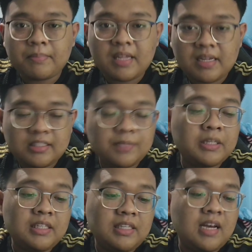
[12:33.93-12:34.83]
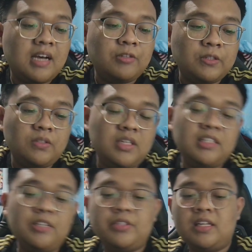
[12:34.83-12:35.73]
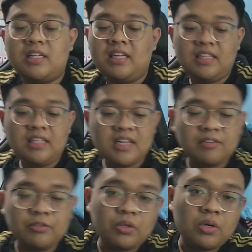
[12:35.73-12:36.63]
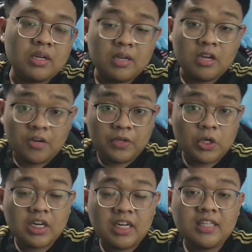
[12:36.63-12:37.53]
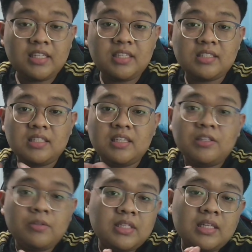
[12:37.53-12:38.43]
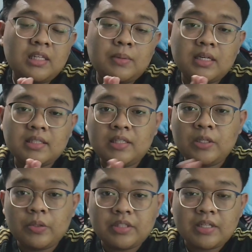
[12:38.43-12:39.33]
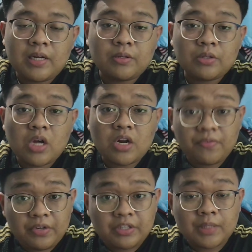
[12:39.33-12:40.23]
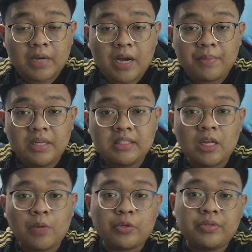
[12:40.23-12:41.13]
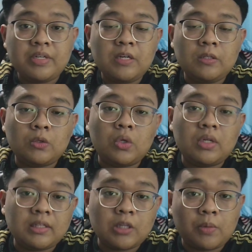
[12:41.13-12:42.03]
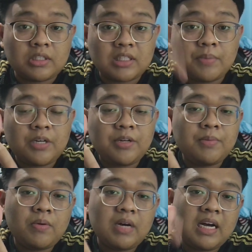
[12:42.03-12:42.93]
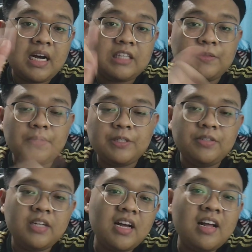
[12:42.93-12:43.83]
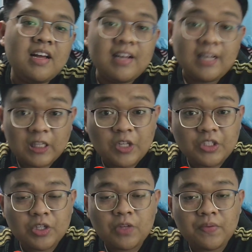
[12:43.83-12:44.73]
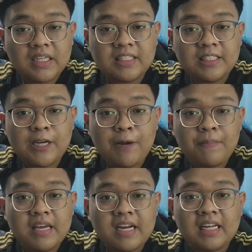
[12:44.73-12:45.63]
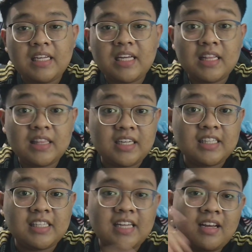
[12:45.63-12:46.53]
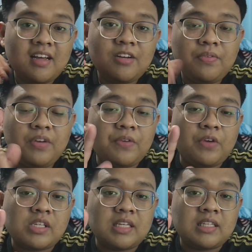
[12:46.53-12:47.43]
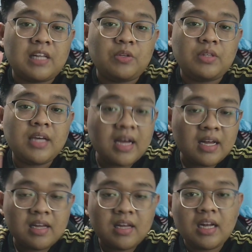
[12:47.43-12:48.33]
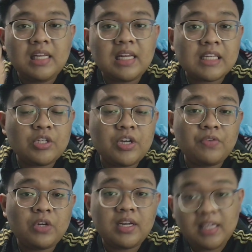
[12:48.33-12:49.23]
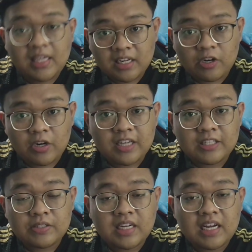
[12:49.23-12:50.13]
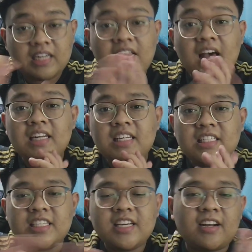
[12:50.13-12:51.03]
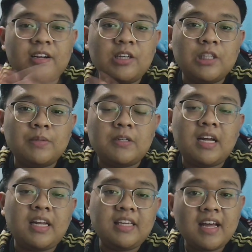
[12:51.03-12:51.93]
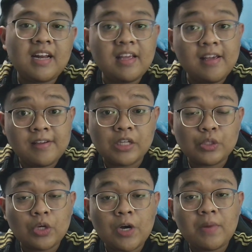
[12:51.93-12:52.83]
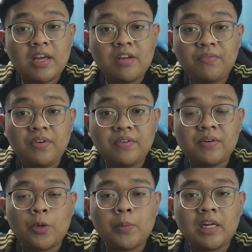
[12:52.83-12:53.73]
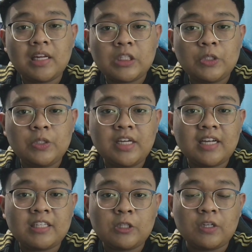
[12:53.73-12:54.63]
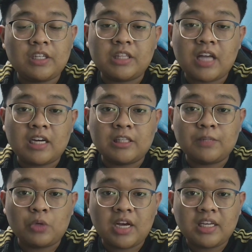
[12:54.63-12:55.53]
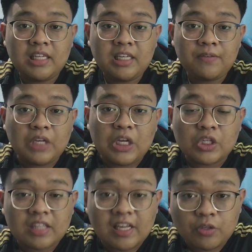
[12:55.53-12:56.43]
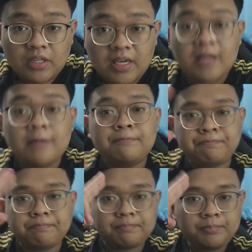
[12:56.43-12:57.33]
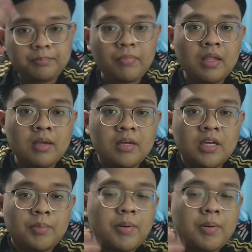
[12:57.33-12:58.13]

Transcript: seperti ini ya untuk gacha UCL kali ini dan untuk video kali ini segini dulu aja terima kasih untuk sudah nonton video sampai habis jangan lupa juga untuk klik tombol subscribe di bawah aktifkan juga lonceng notifikasinya biar kalian tidak ketinggalan video-video saya selanjutnya di like juga video ini kalau kalian suka dan di share ke teman-teman kalian yang suka main Vivo Mobile Legends juga so kita ketemu lagi di video selanjutnya bye